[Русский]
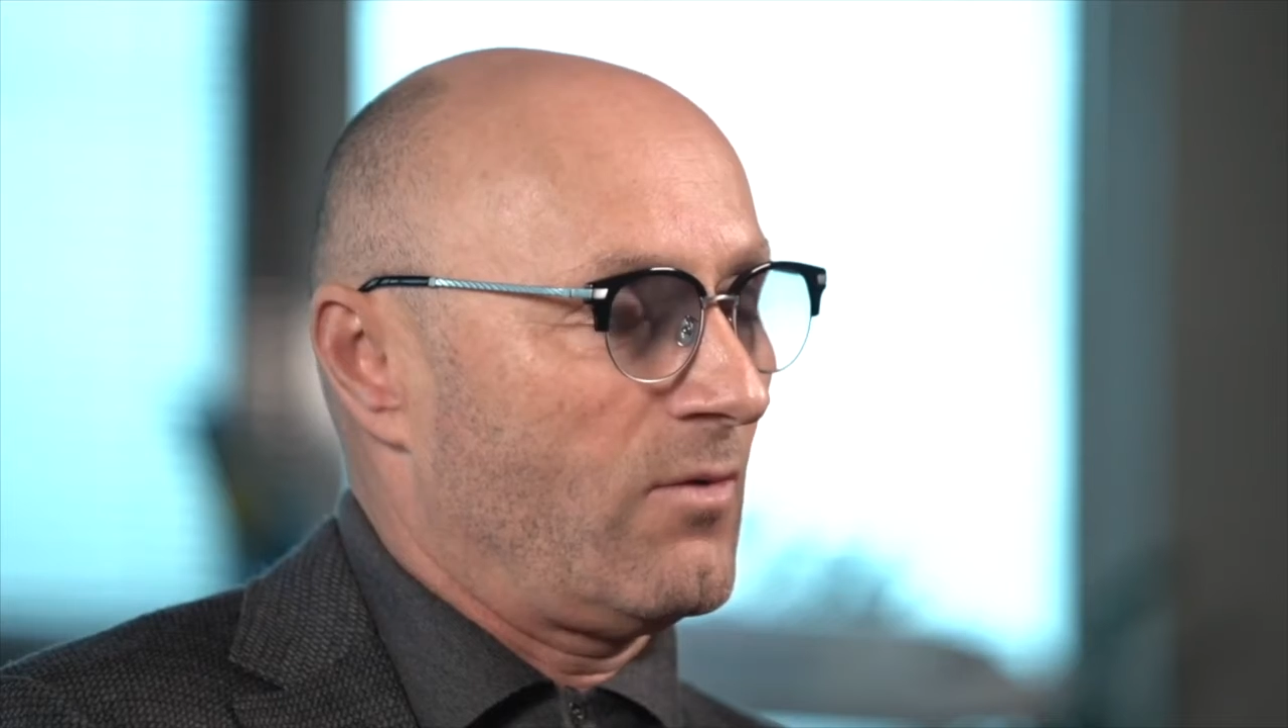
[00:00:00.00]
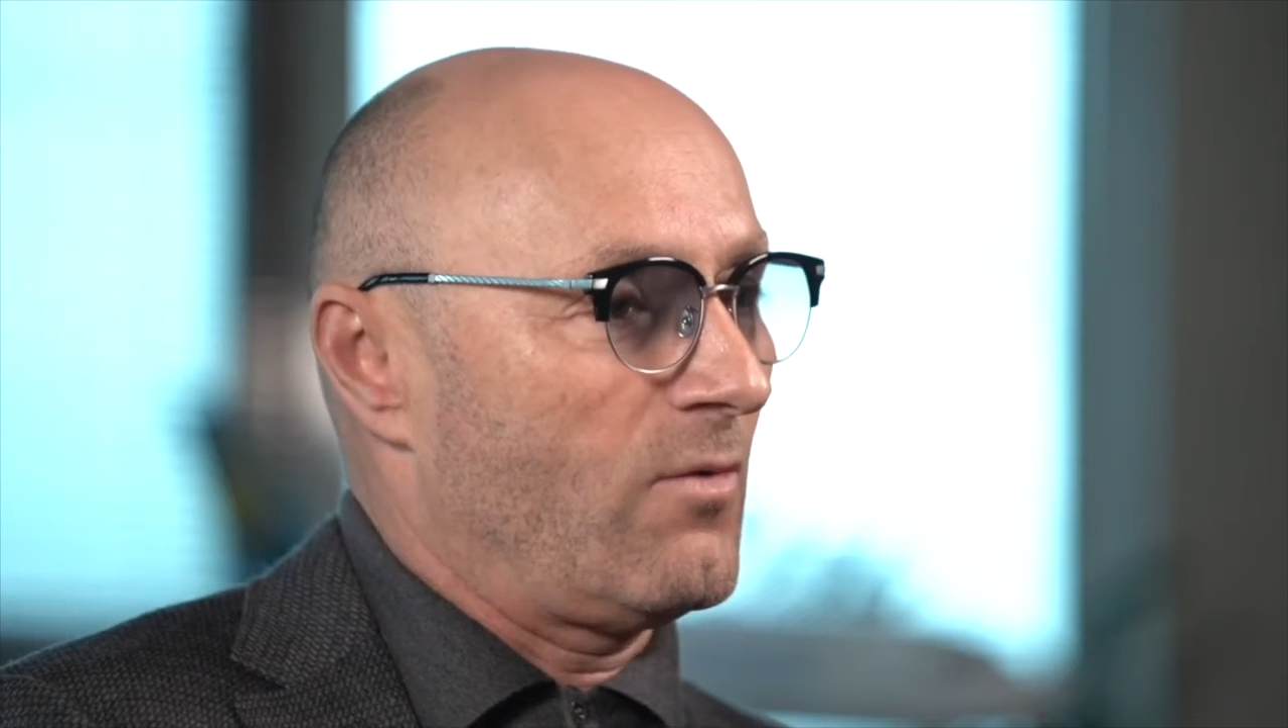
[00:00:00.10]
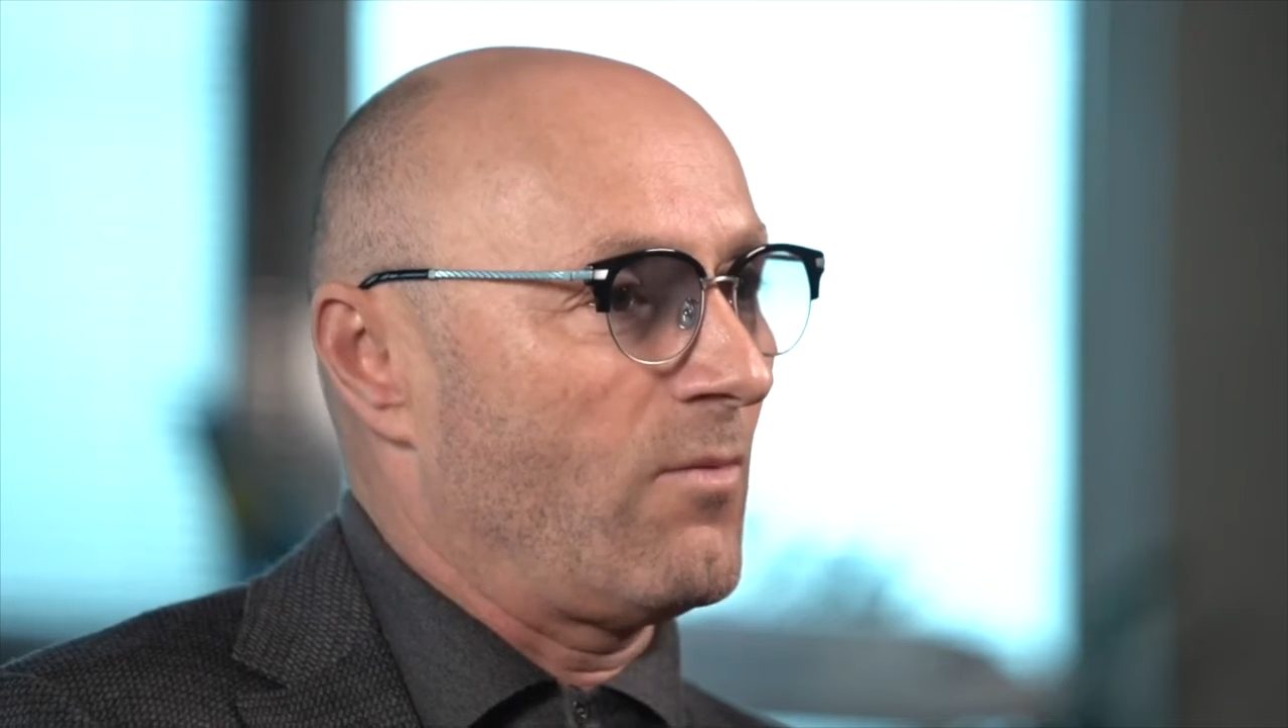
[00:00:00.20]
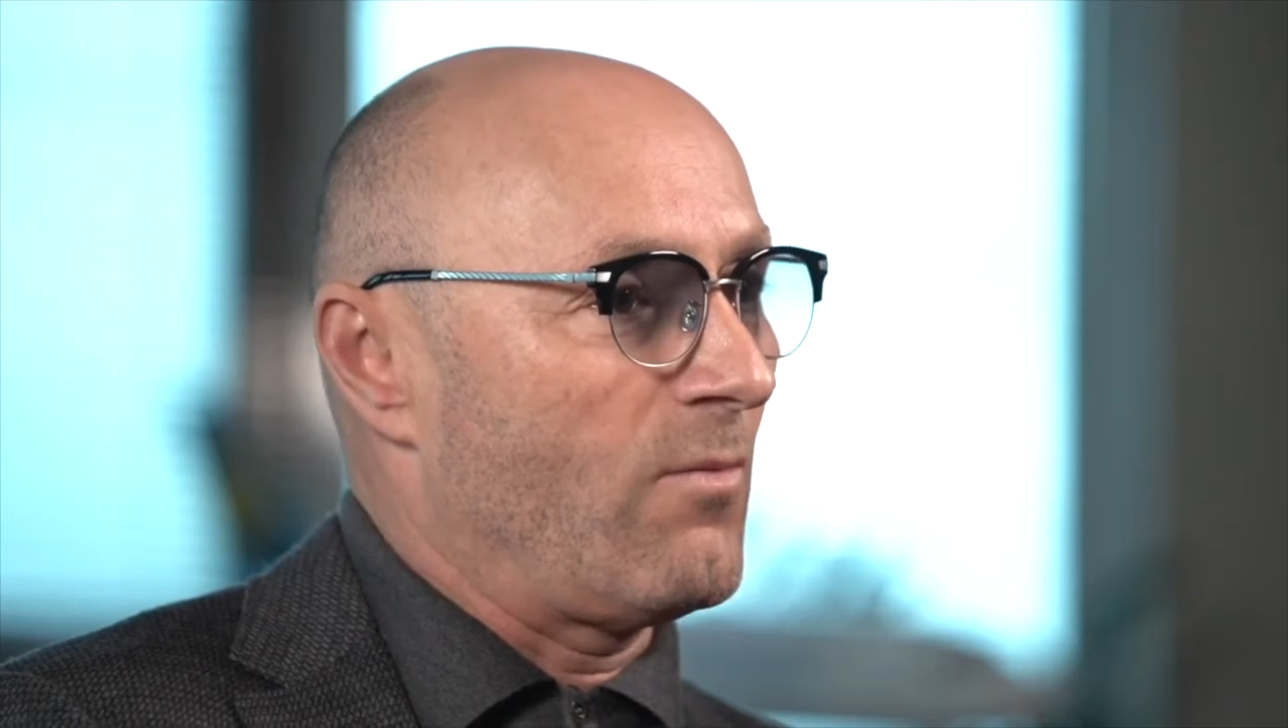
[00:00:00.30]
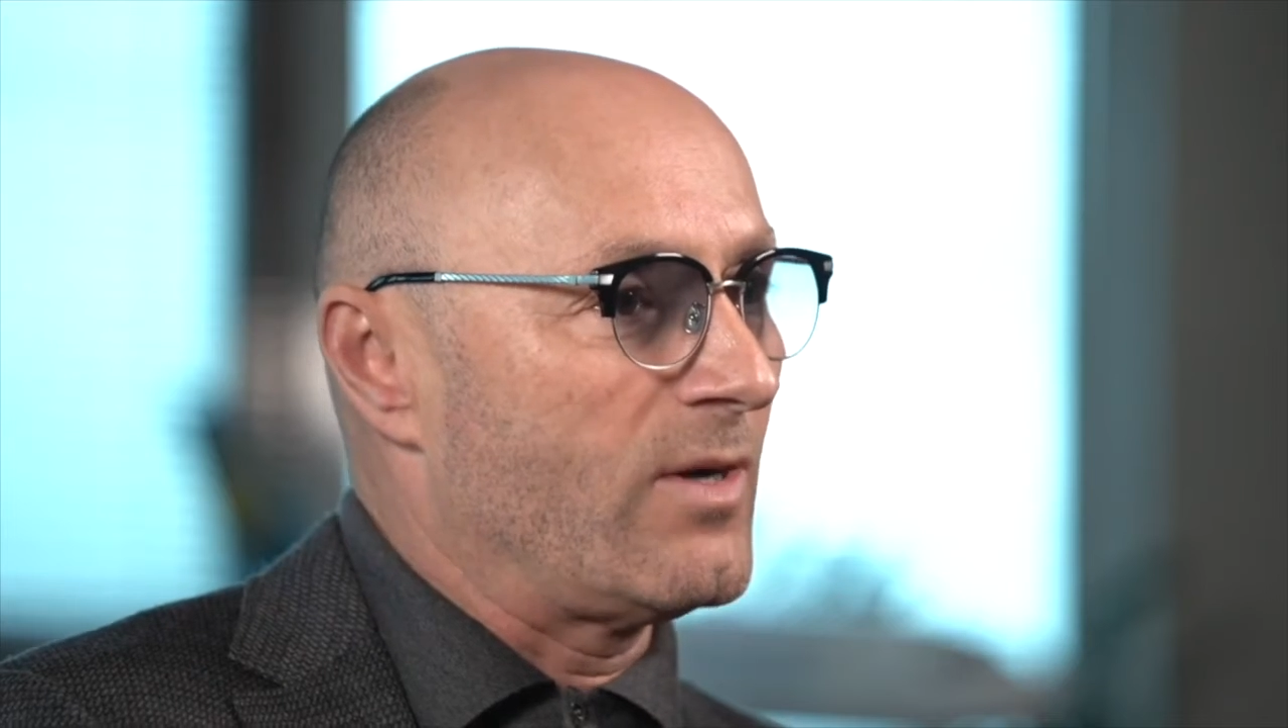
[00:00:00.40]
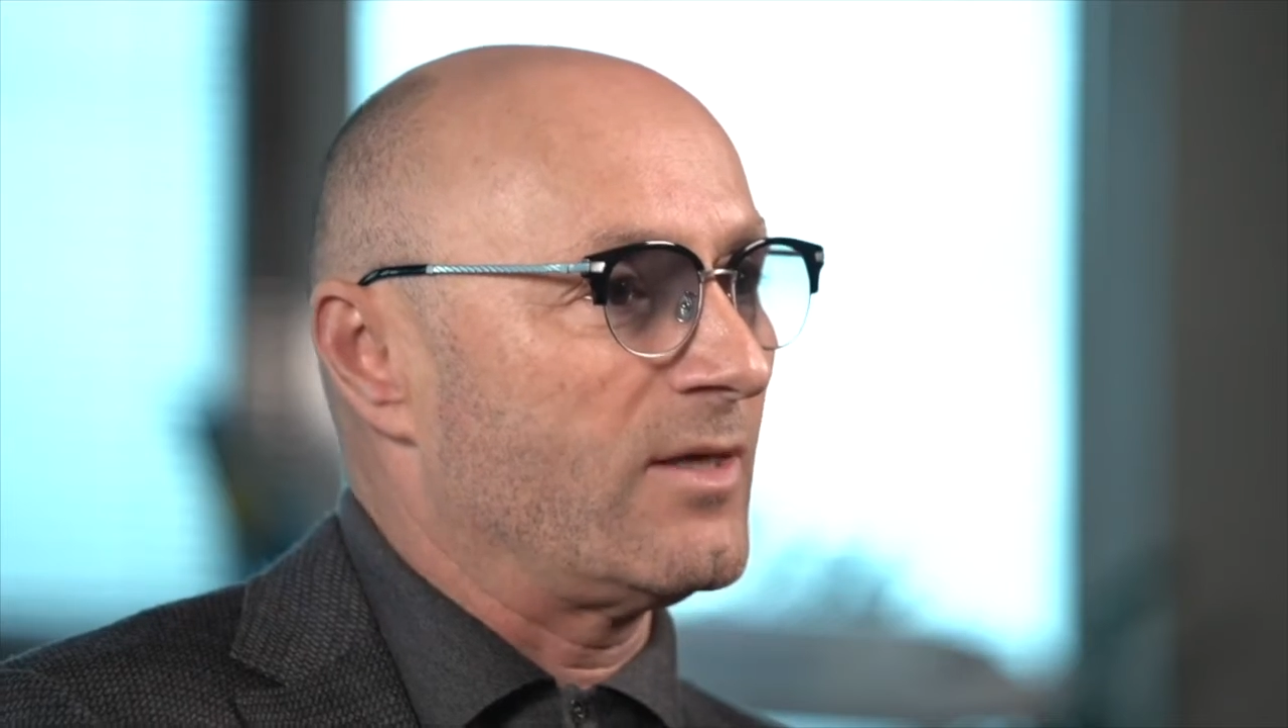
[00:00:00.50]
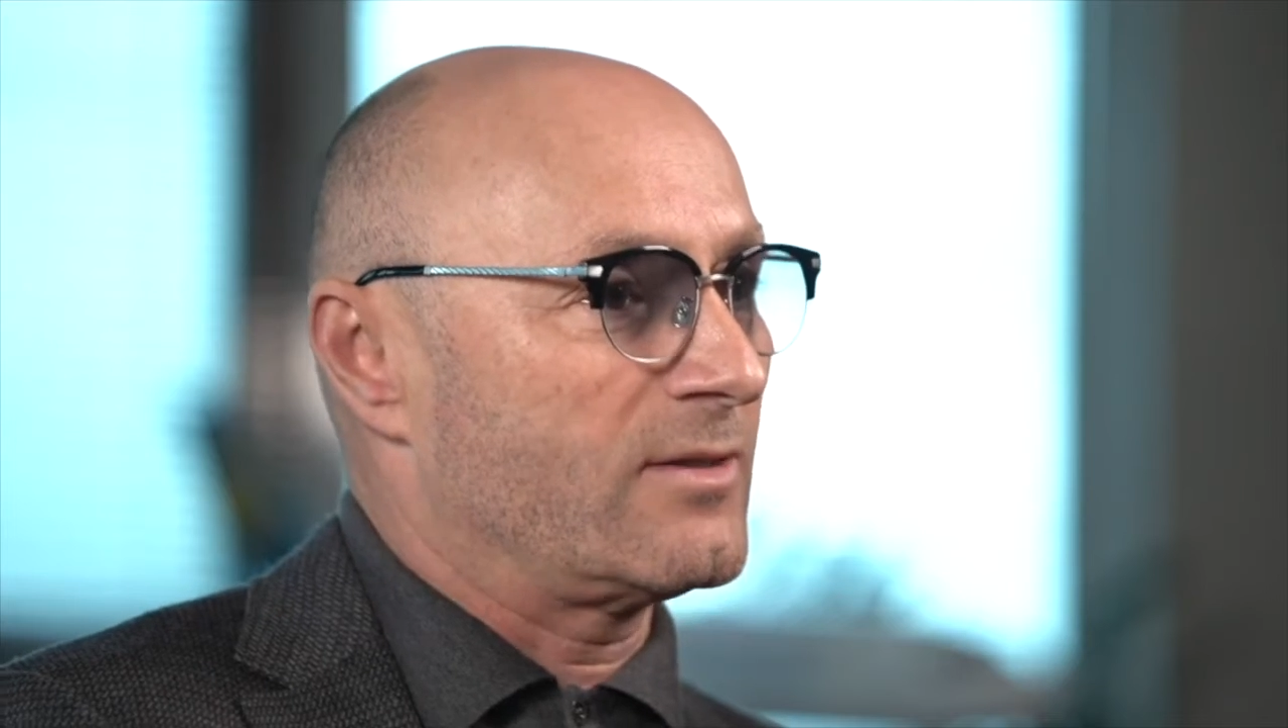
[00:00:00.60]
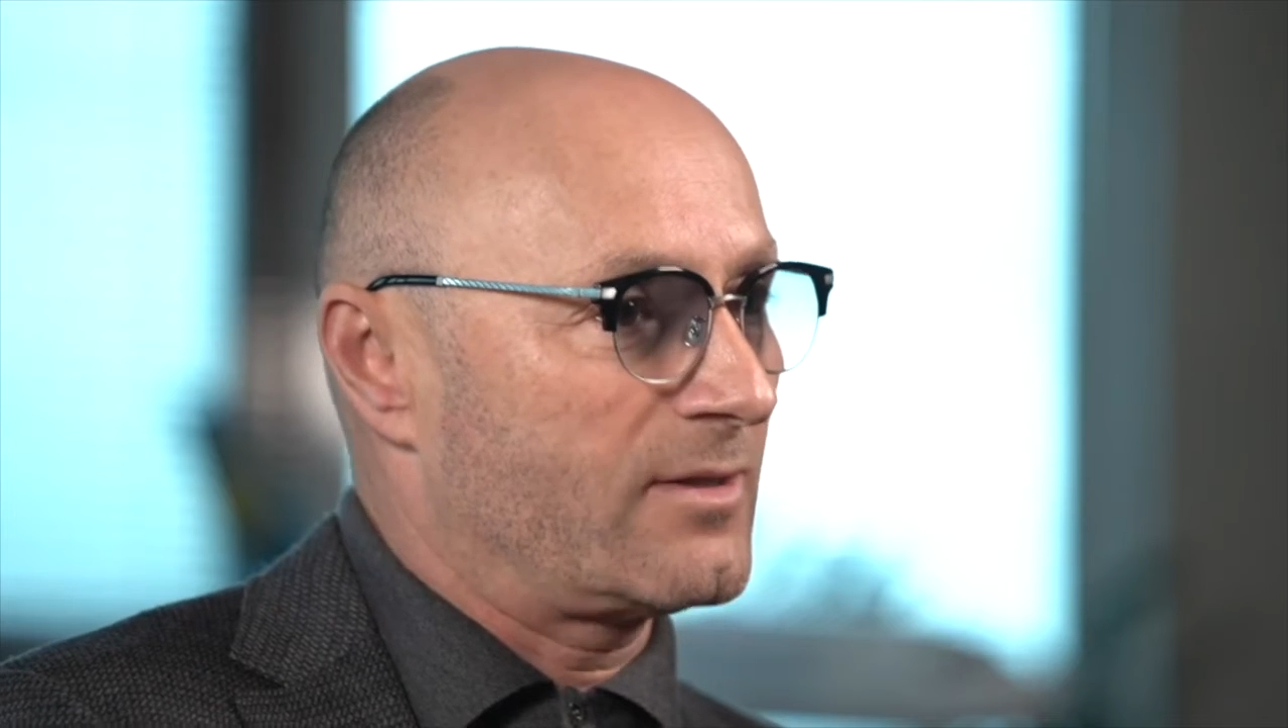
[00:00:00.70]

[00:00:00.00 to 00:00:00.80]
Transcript: мы